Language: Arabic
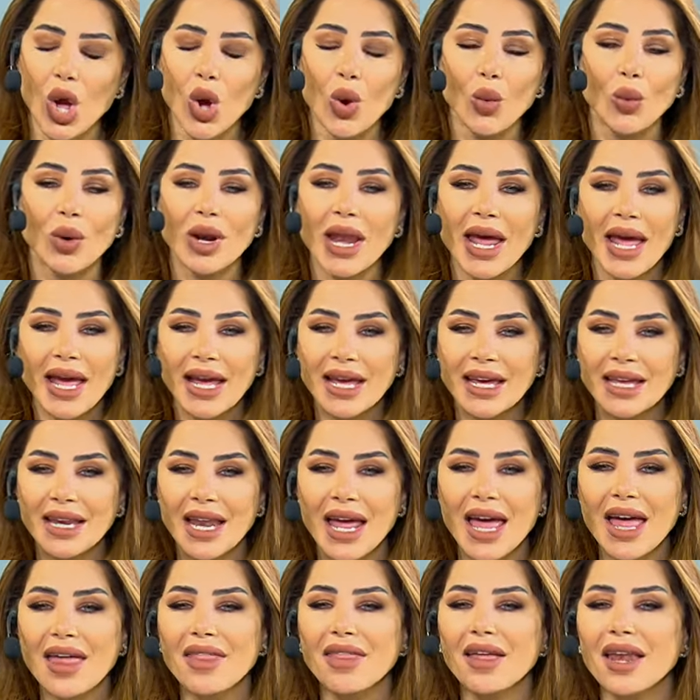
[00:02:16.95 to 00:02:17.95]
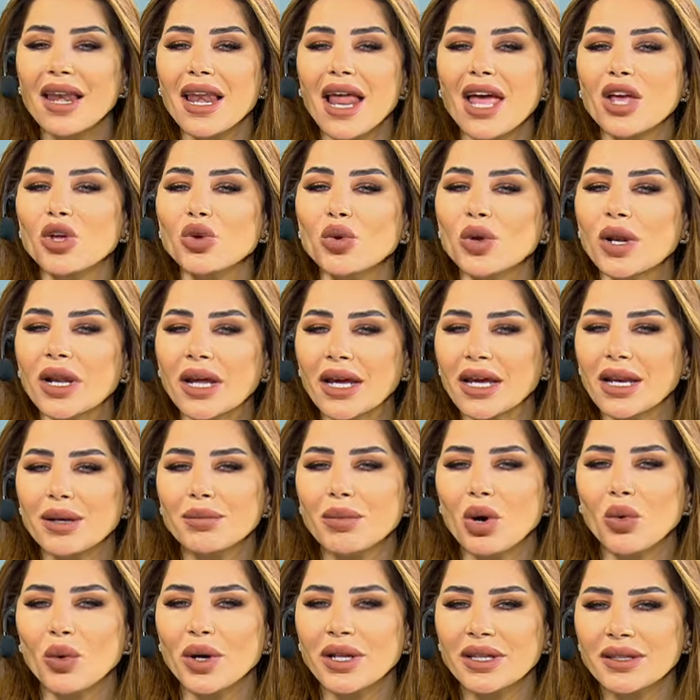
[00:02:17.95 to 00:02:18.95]
ولكن هذا لا يلغي
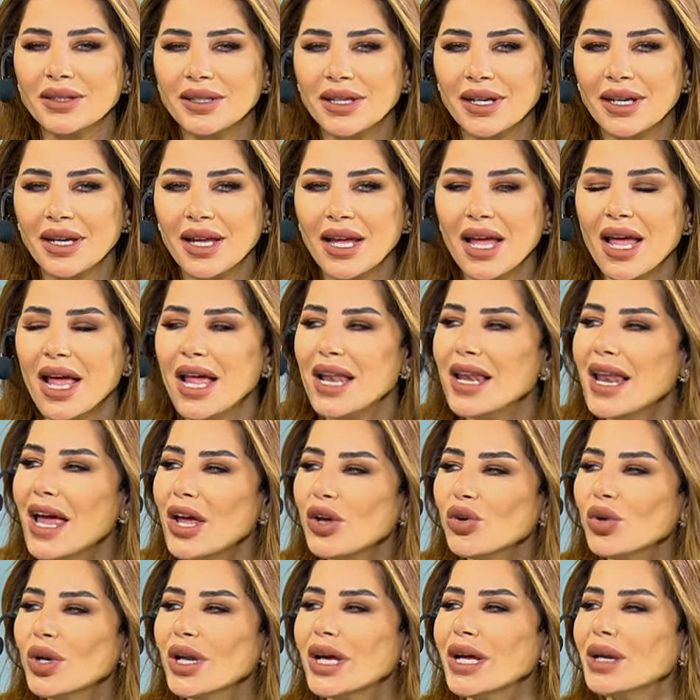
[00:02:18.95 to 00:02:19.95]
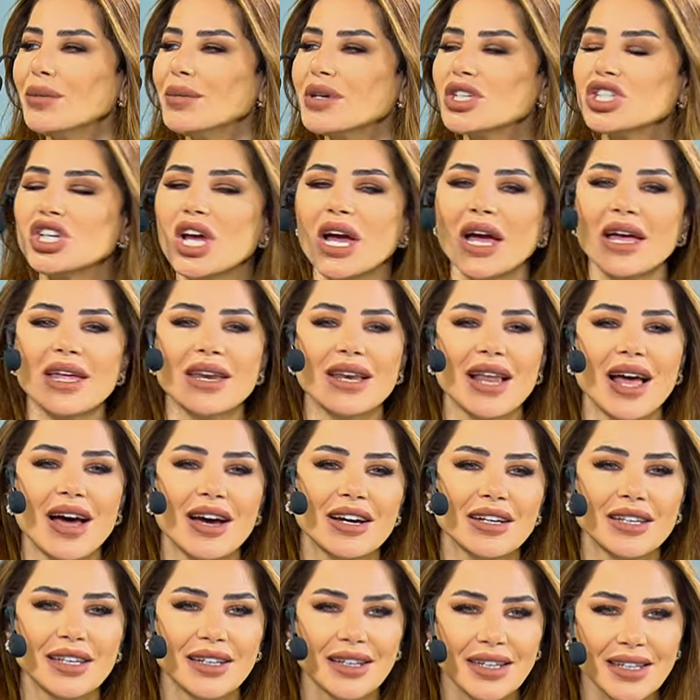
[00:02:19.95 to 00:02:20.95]
المودة لا يلغي المشاعر
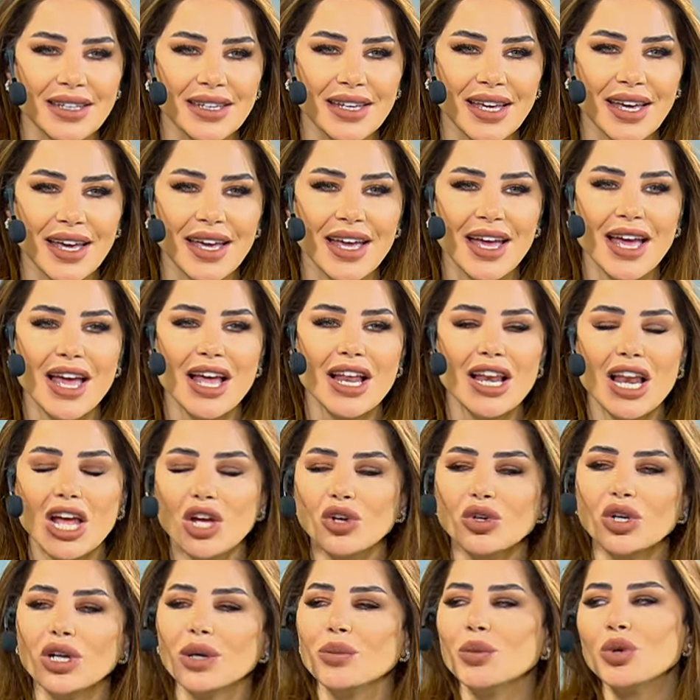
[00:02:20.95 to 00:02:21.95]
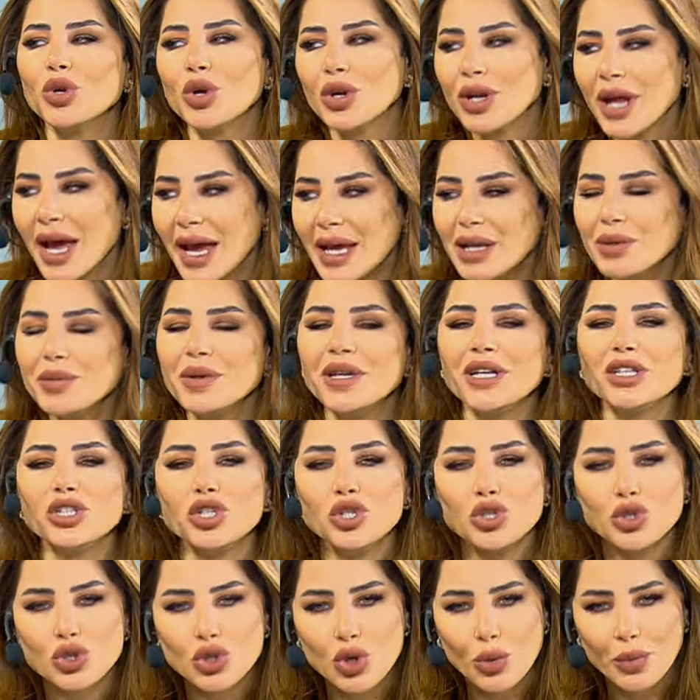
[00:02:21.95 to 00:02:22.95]
الحقيقية لا يلغي بأنه أنا هاي البنت
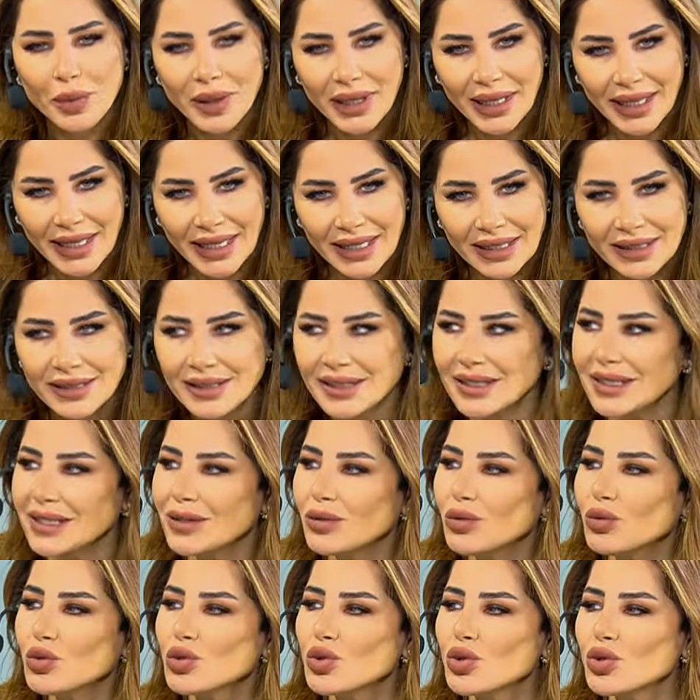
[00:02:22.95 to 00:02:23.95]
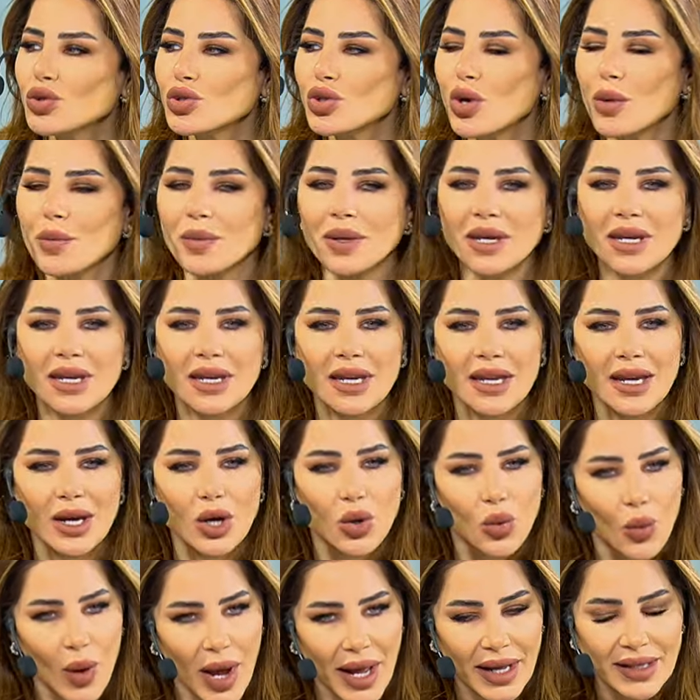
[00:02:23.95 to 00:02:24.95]
جزء من عيلتي وجزء من
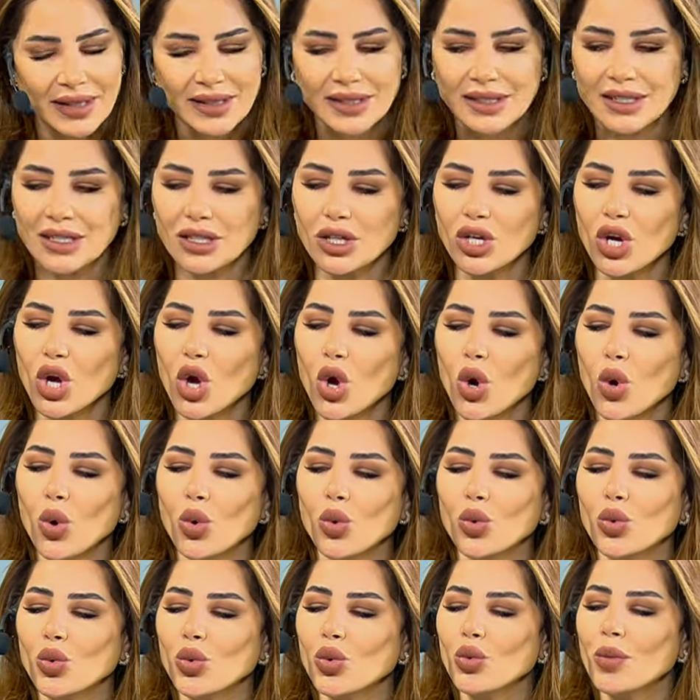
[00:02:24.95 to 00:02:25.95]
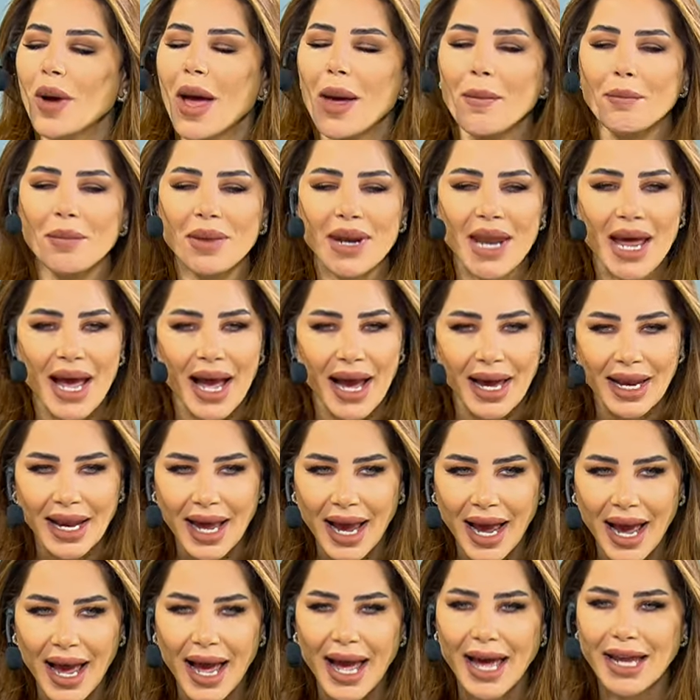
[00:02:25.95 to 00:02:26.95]
إخواتي وبأمنها على
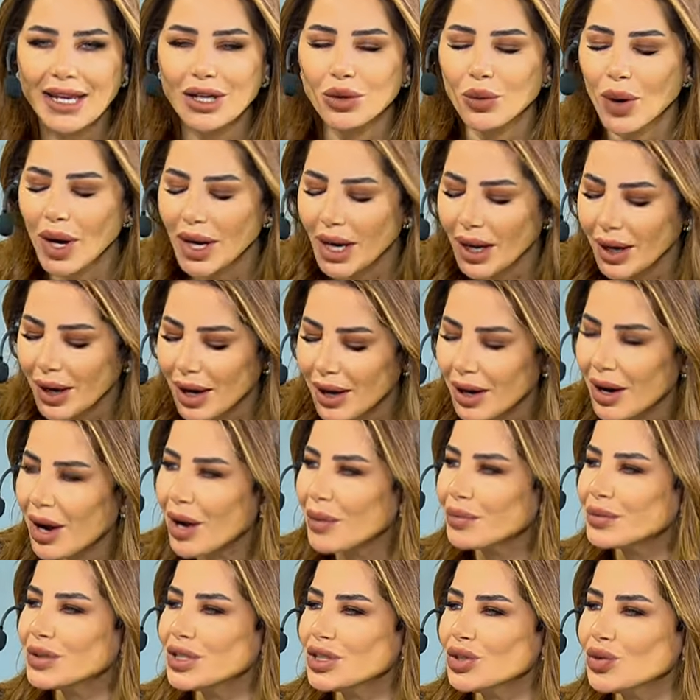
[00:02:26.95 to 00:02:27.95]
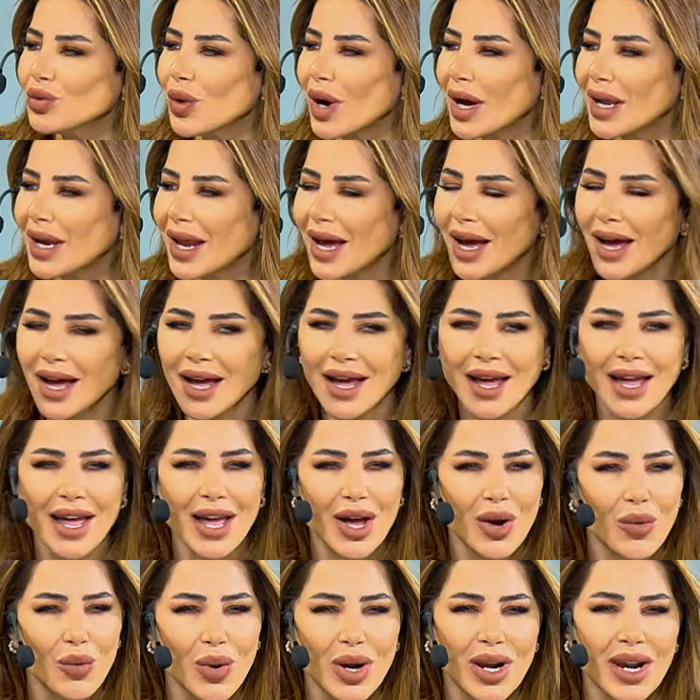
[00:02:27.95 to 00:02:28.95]
حالي وعلى كرامتي وعلى
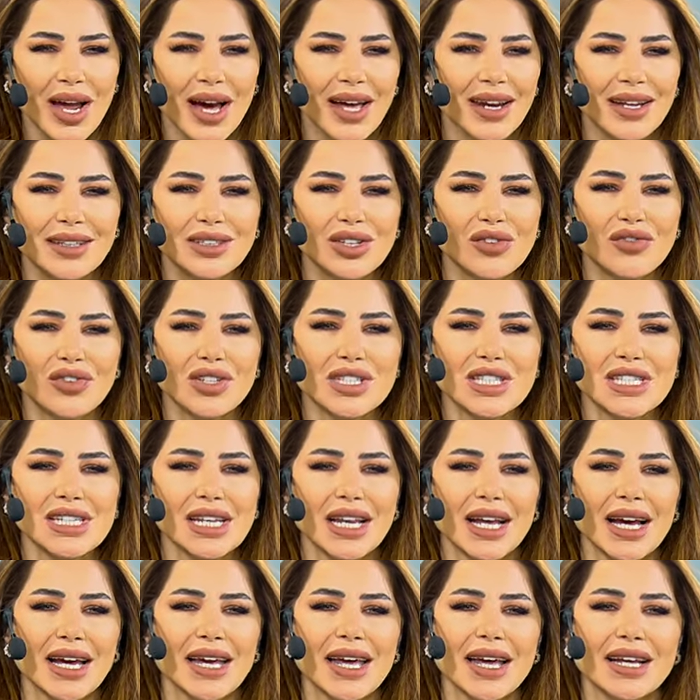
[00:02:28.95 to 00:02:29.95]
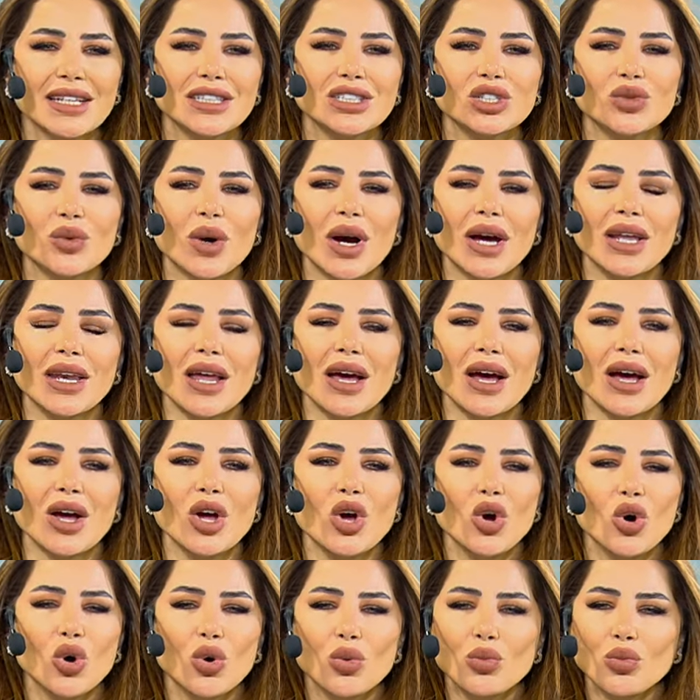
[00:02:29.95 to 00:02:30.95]
حبيبتي والله على تفاصيل حياتي وعلى
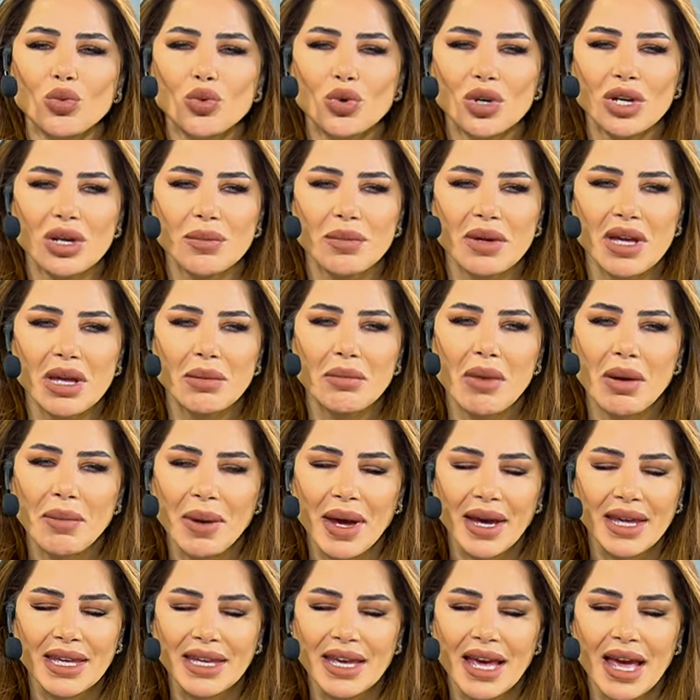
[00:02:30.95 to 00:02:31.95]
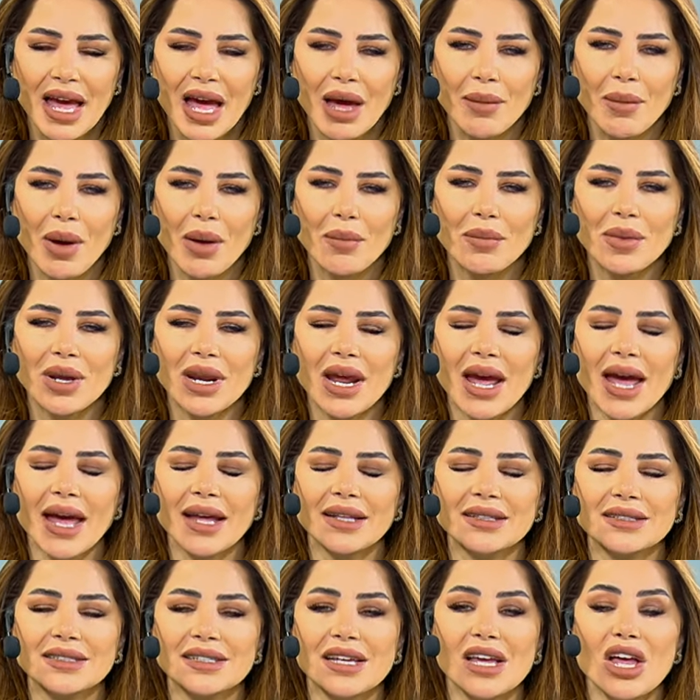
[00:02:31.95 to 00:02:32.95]
أمور يمكن ما بحكيها أمام
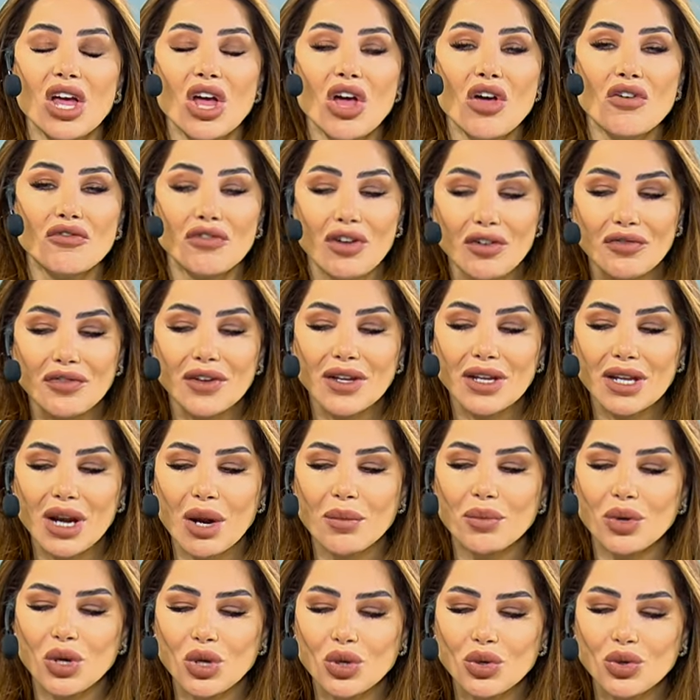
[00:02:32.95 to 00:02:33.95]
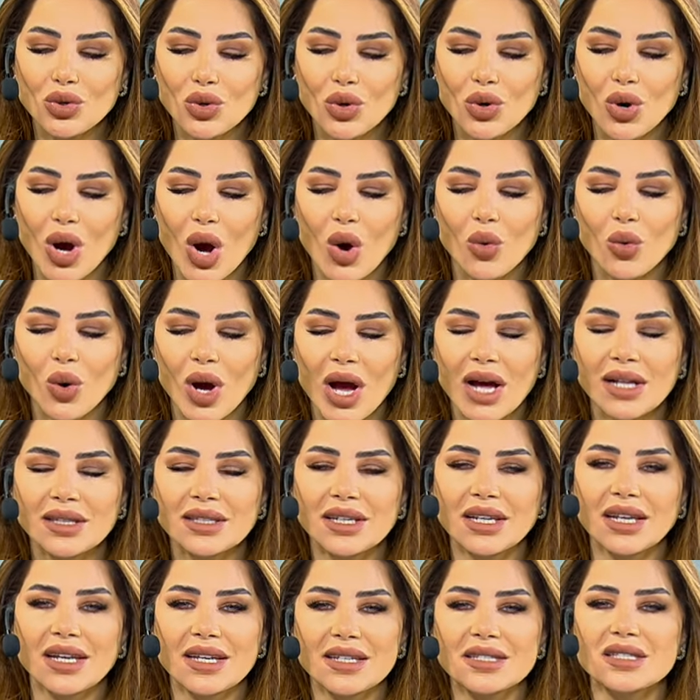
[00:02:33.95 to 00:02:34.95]
مرآتي فالفكرة بأنه أوقات
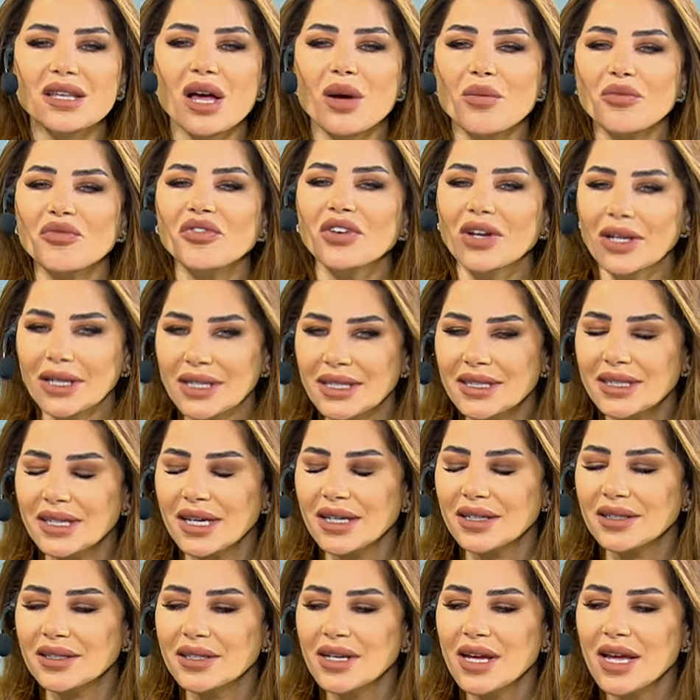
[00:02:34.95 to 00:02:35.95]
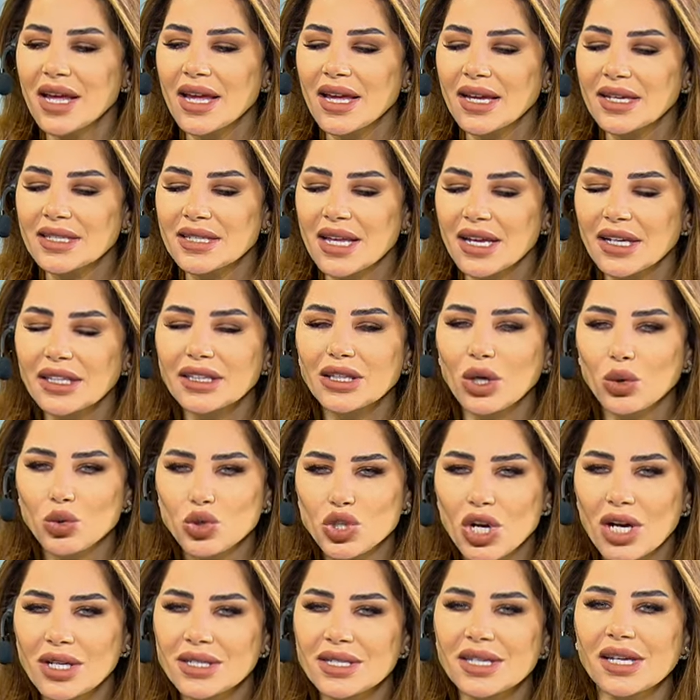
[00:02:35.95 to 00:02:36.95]
الخصام فعليا إذا أنت
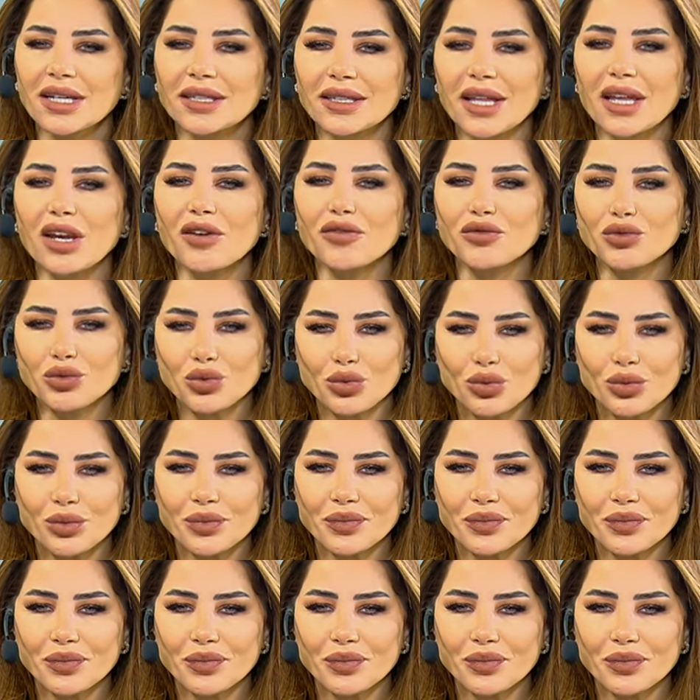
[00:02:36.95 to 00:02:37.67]
وشخص اختلفتوا